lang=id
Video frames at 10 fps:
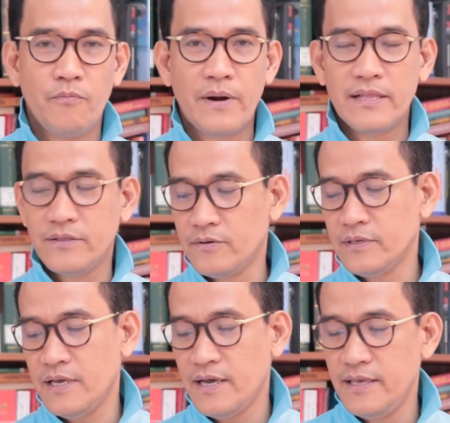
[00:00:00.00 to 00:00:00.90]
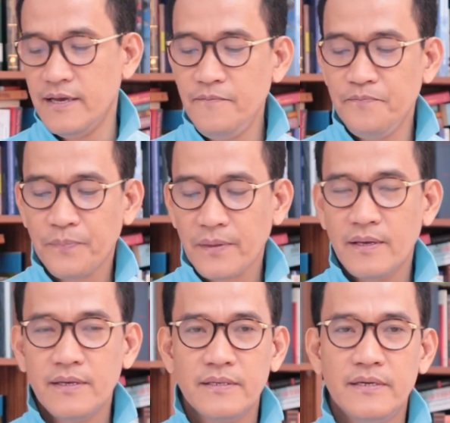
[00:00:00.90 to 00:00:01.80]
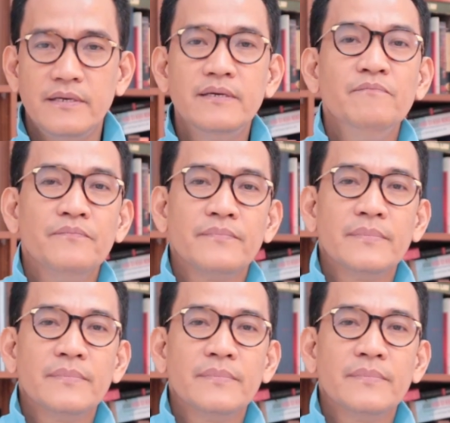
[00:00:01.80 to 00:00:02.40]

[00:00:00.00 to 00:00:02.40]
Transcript: operatornya ya. Jadi